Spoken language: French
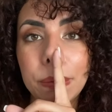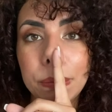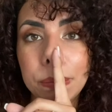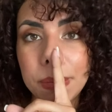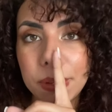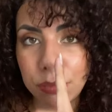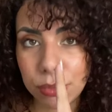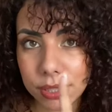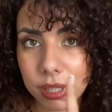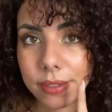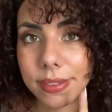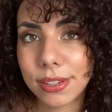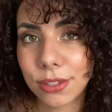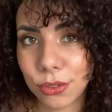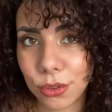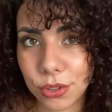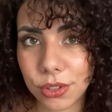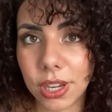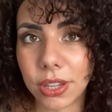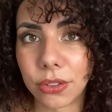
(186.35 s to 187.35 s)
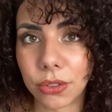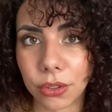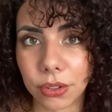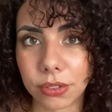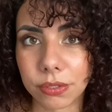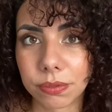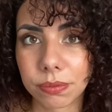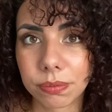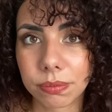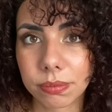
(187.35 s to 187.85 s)
Mais vous savez ce que j'attends
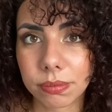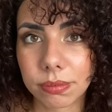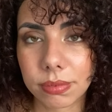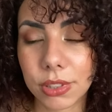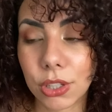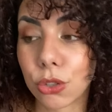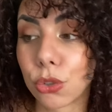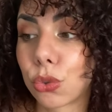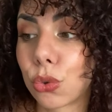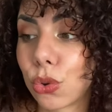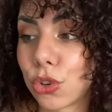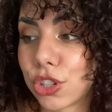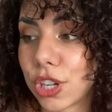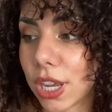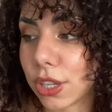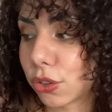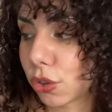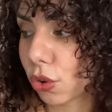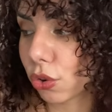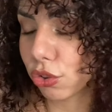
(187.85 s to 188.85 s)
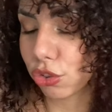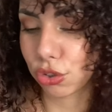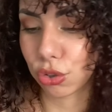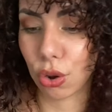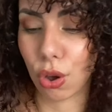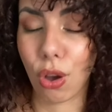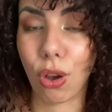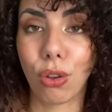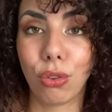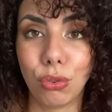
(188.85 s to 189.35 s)
Ce que j'attends,
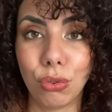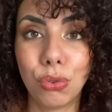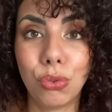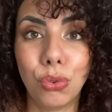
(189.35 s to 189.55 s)
genre,